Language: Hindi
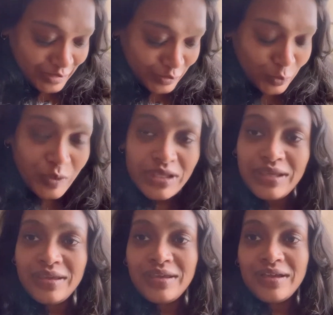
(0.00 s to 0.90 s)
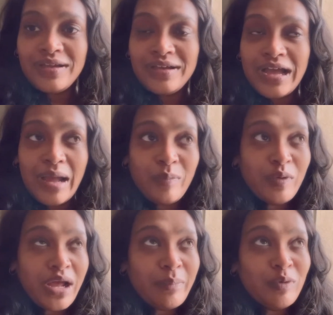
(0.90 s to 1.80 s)
क्योंकि आप
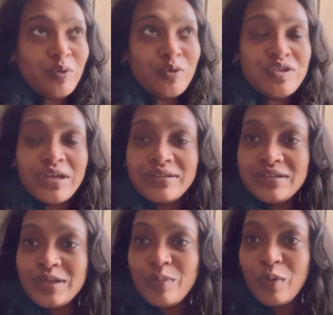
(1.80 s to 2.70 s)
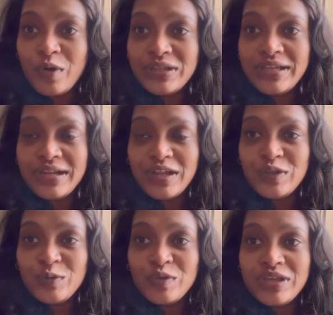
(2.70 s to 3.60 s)
आप लोगों को जान करके बहुत हैरानी
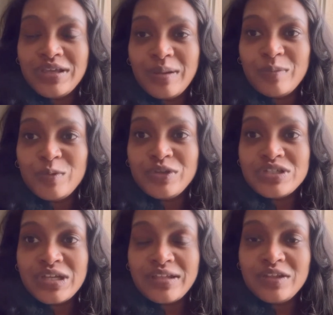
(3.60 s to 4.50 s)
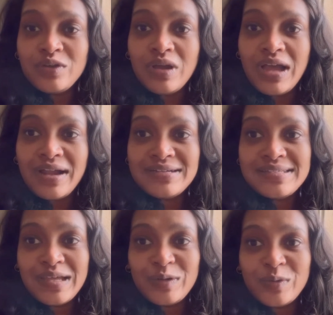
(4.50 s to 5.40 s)
होगी कि हम लोगों की शादी को आठ
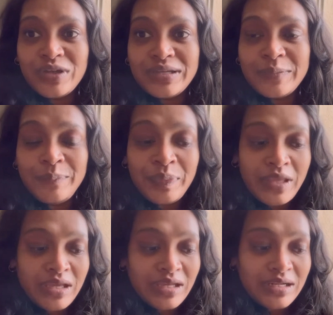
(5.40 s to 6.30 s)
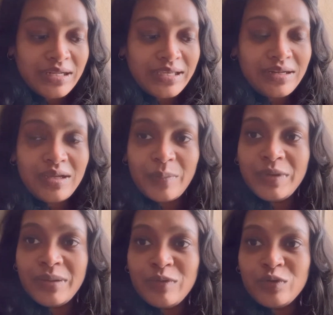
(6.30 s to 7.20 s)
साल हो गए हैं लेकिन
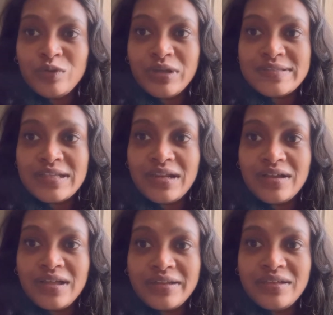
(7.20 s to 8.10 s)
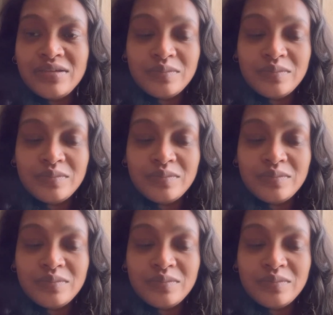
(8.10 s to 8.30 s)
कभी हम लोगों को ऐसा लगा नहीं